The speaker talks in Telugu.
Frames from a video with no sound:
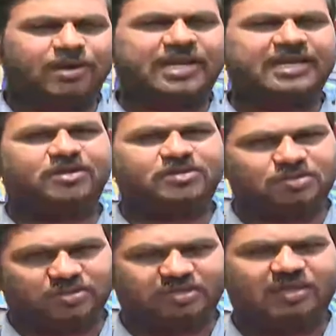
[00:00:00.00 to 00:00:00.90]
భారీగా
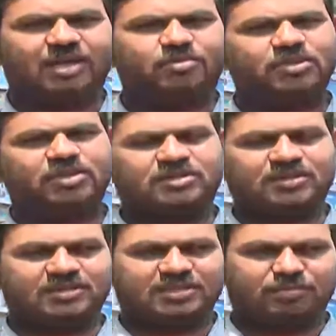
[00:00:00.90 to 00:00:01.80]
ఉష్ణోగ్రతలు
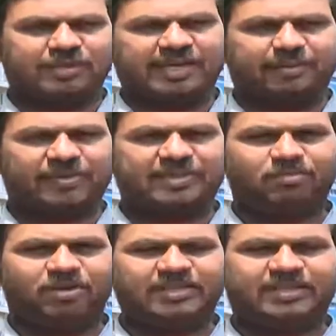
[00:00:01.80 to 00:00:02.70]
నమోదవుతుందని చెప్తున్న
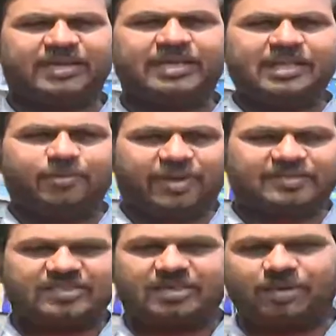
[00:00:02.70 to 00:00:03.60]
నేపథ్యంలో అయితే
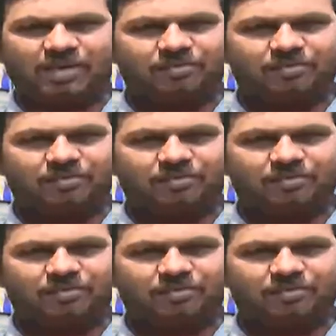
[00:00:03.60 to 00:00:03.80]
ప్రస్తుతం మనం